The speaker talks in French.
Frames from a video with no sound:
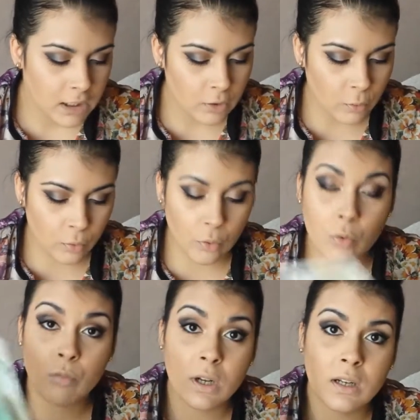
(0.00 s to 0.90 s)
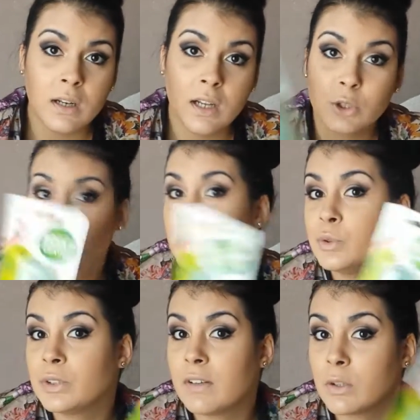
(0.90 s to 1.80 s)
Donc au moins là, je suis
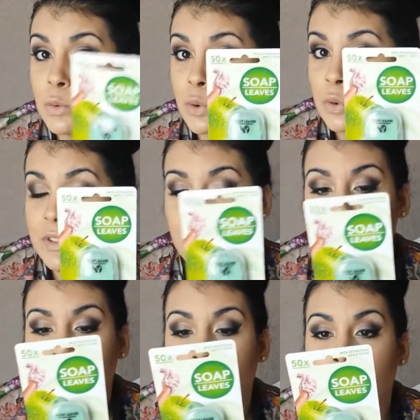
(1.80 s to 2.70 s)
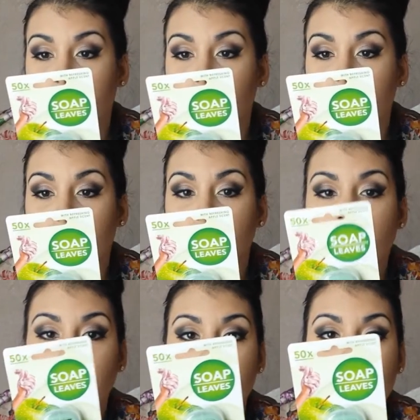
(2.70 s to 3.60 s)
sûre d'avoir toujours du savon sur moi. Donc c'est sous
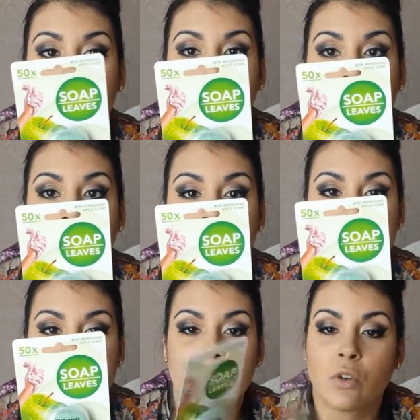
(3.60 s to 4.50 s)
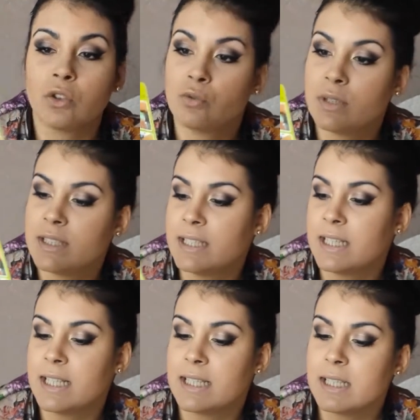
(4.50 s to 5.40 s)
forme de feuilles, il y en a 5 ans, je vous l'ai
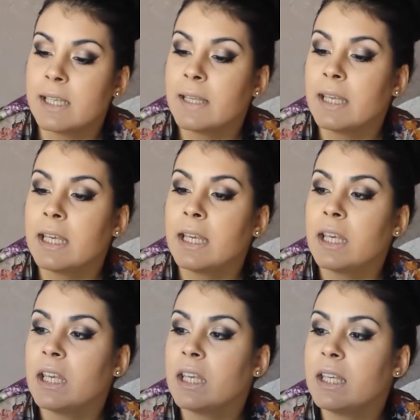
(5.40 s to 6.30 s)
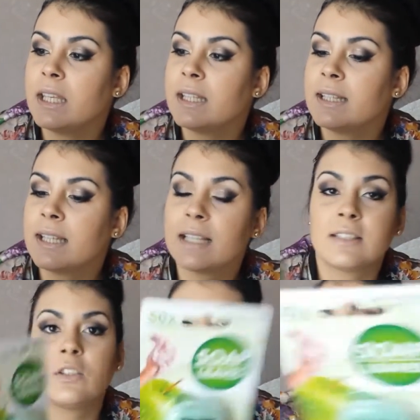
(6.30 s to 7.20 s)
déjà dit. Et ça
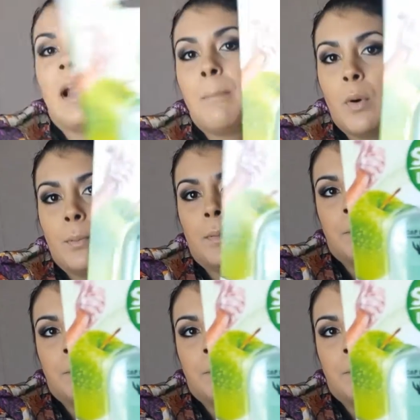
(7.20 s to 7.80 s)
sent la pomme.